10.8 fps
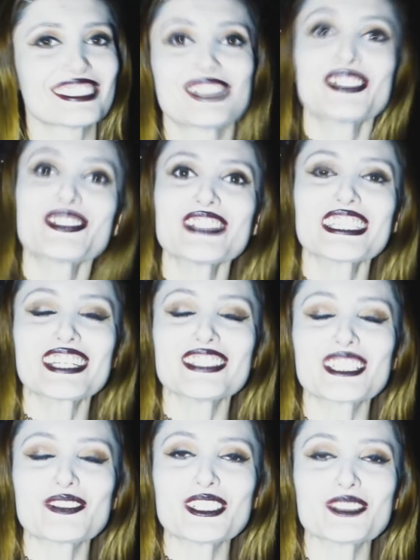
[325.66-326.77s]
Bueno, mis queridos
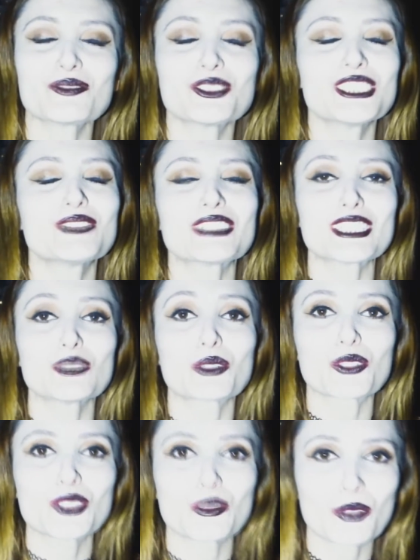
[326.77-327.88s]
gamers, muchísimas gracias por
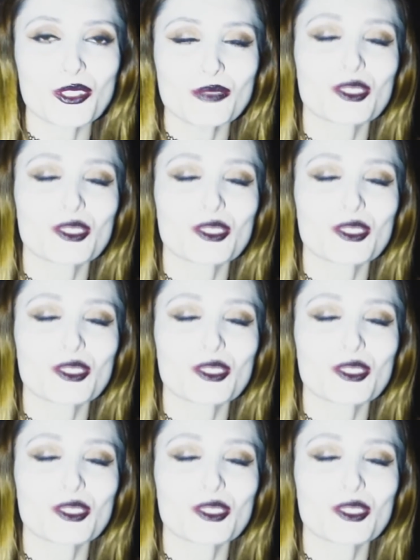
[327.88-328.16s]
todo su apoyo.